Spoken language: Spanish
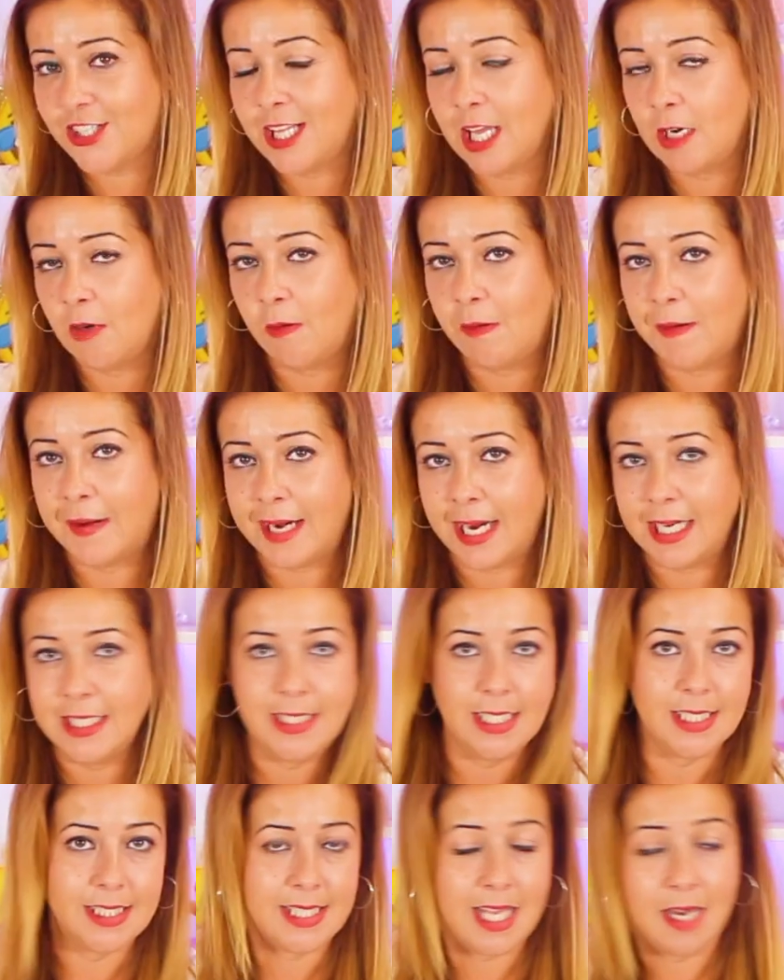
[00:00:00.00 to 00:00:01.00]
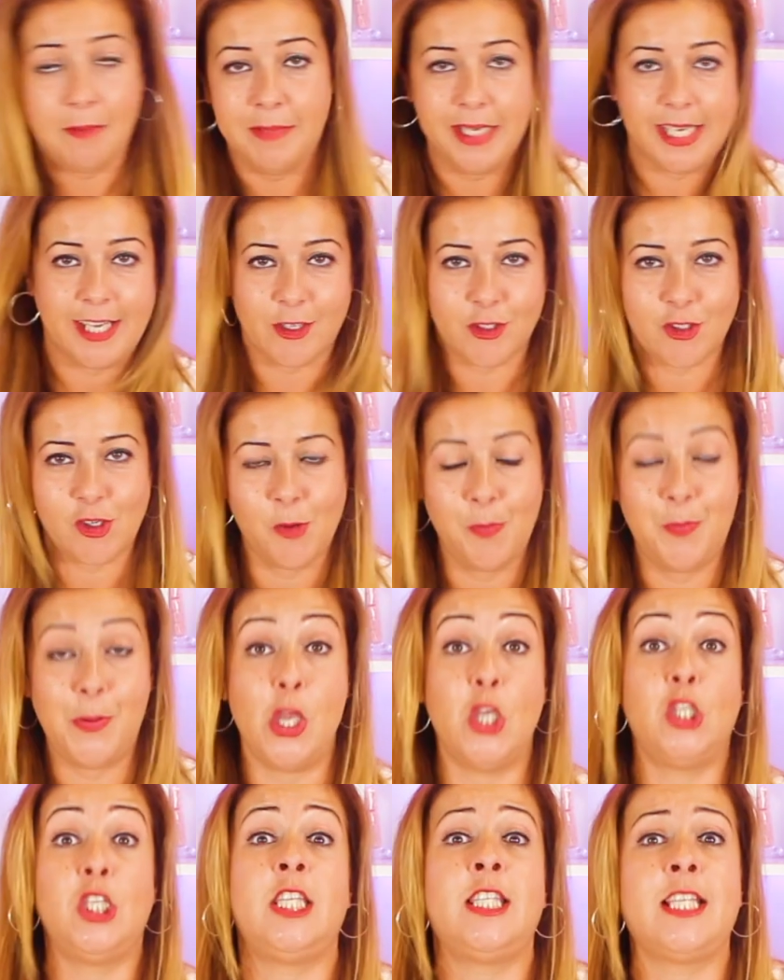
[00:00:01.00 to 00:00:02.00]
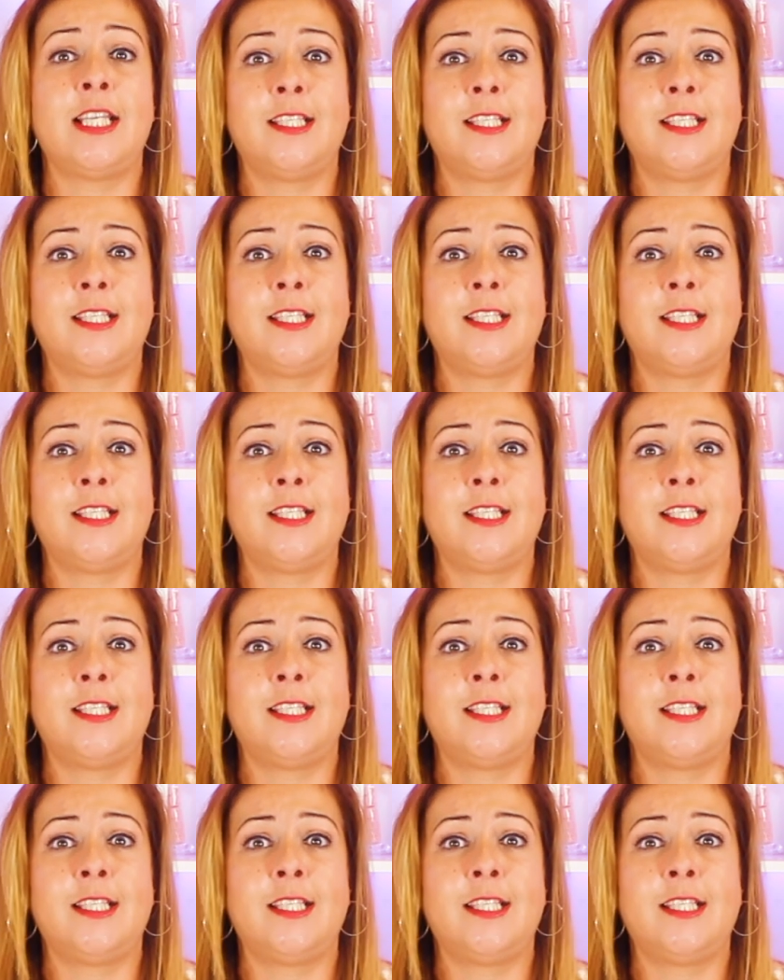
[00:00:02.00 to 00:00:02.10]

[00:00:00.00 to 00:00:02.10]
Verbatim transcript: este nuevo análisis del microscopio. Si es